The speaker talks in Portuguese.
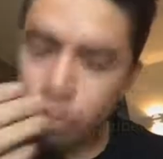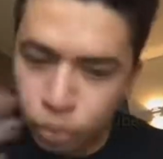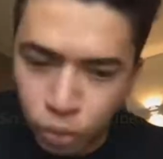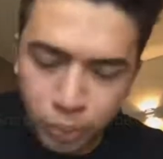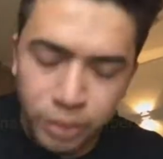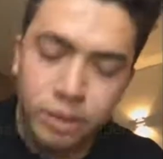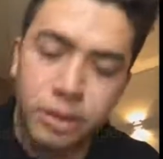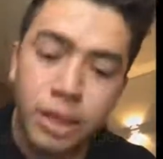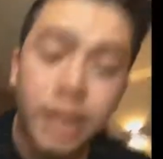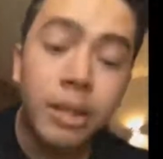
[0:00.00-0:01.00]

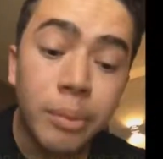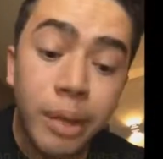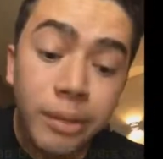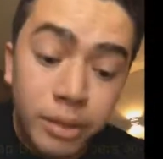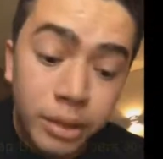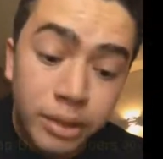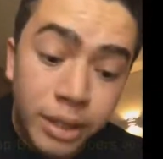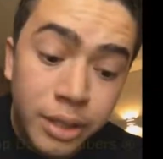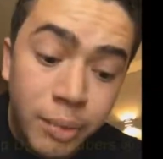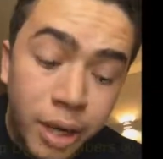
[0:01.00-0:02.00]
desculpas aí também vocês
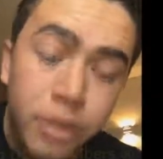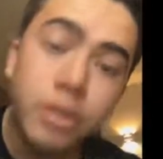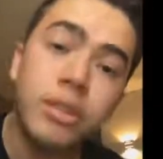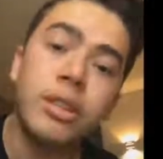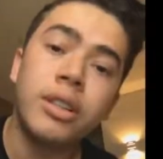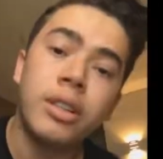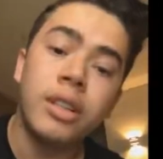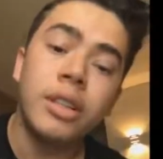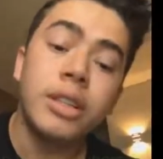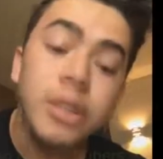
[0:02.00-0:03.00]
aí de baixo
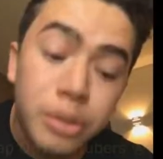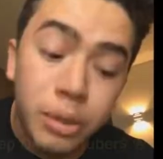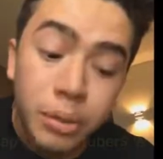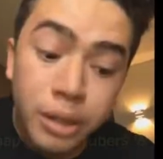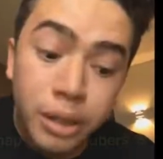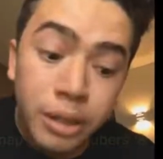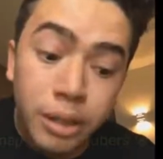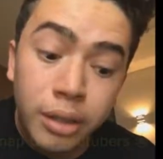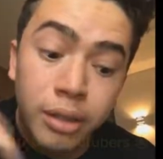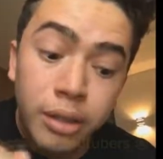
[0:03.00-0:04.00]
que estão
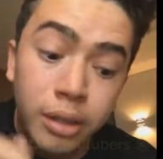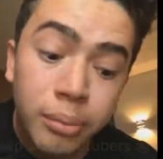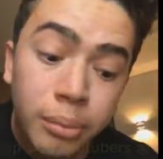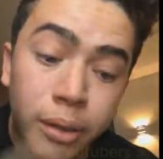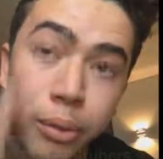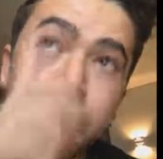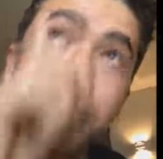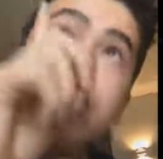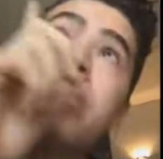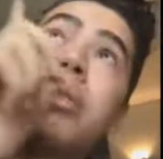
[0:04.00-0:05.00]
aqui ou em
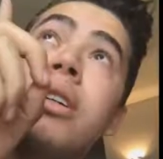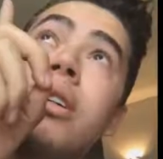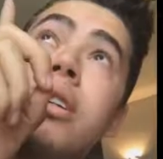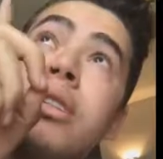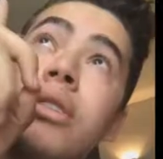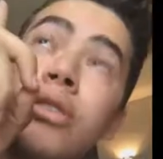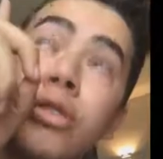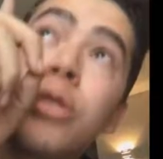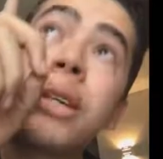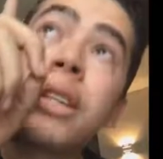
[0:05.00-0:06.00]
cima
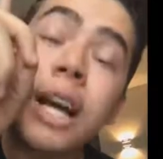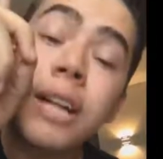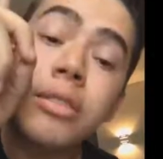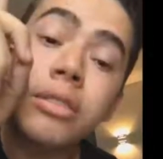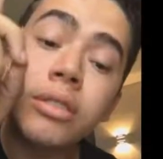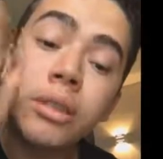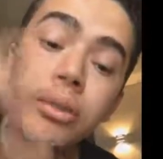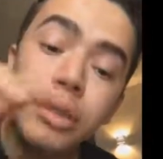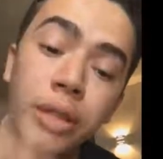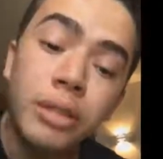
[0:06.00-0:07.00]
nos comentários. Eu
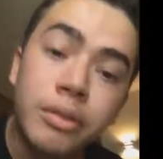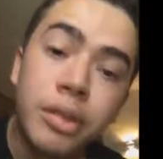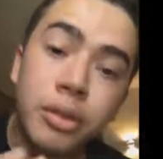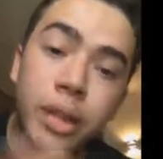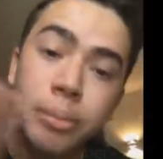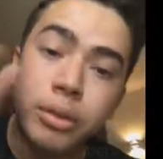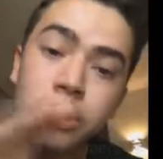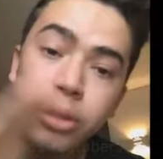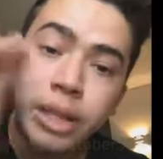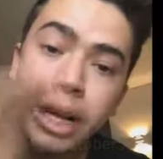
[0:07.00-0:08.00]
não sei onde esse vídeo tá
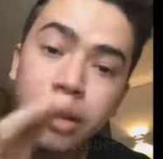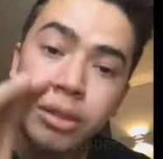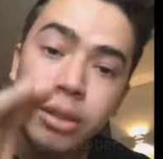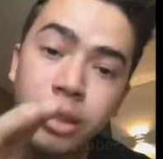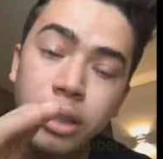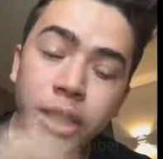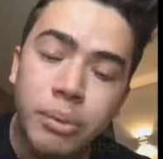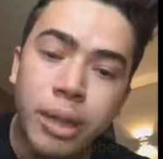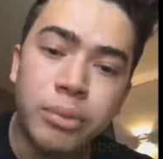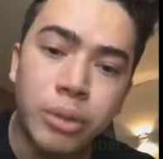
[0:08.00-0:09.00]
posicionado,
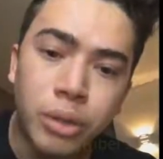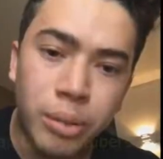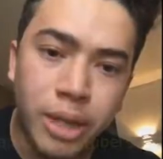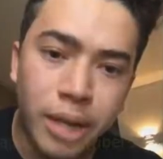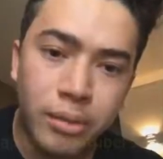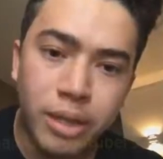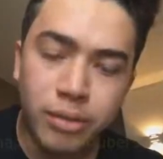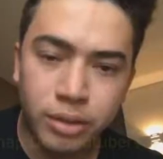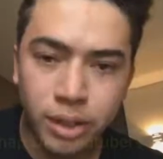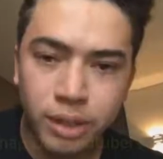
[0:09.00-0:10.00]
mas muito obrigado aí
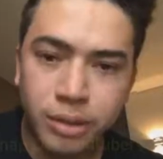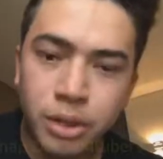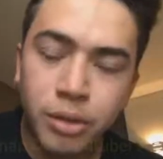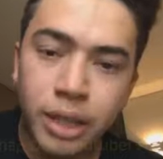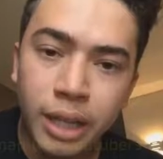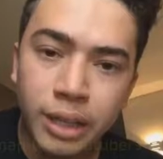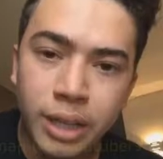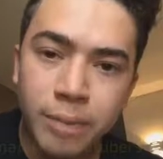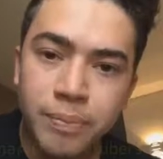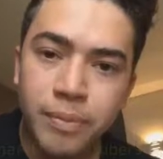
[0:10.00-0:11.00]
você que assistiu até
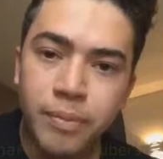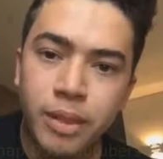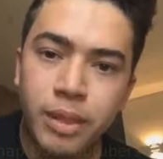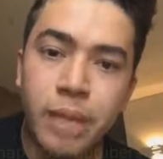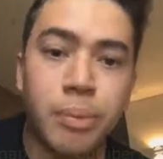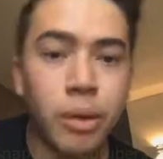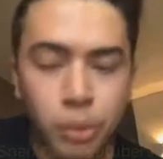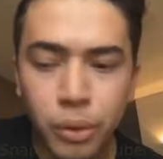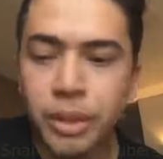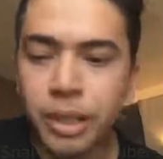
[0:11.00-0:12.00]
aqui e que
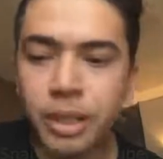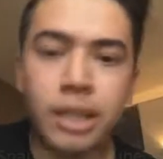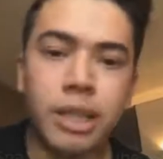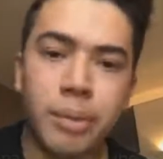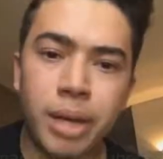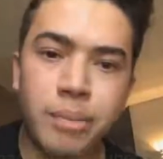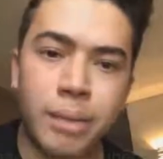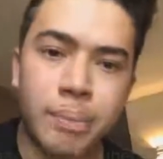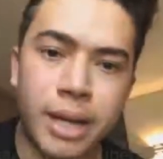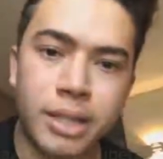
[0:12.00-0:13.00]
procurou entender também a
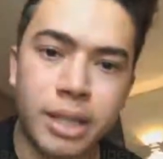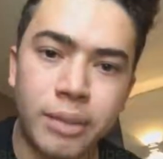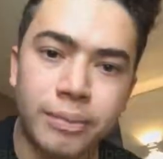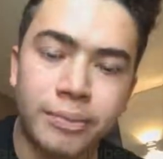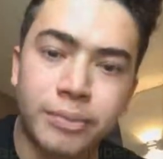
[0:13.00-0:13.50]
minha parte, tá?